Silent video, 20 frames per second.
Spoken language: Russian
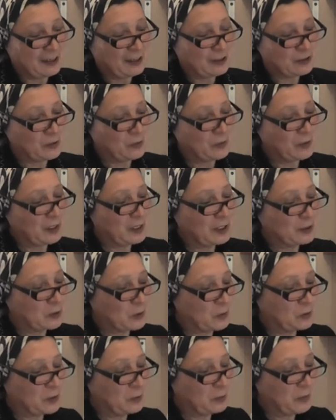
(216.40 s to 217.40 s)
чтобы
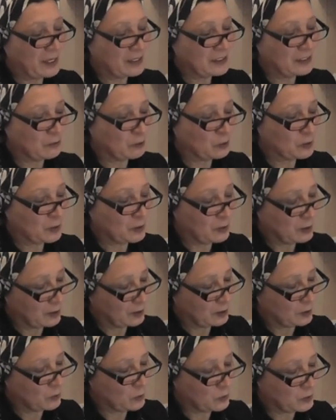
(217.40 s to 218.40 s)
электронная база, вот
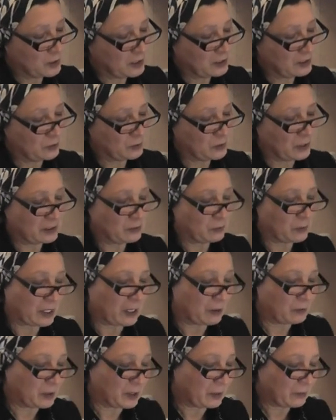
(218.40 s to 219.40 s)
сложности у нас,
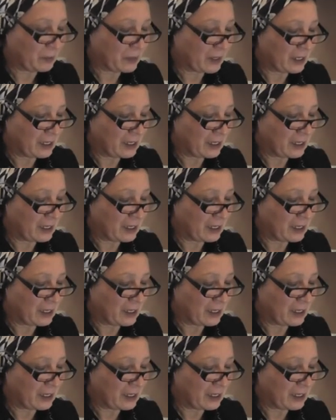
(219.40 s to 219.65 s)
пока мы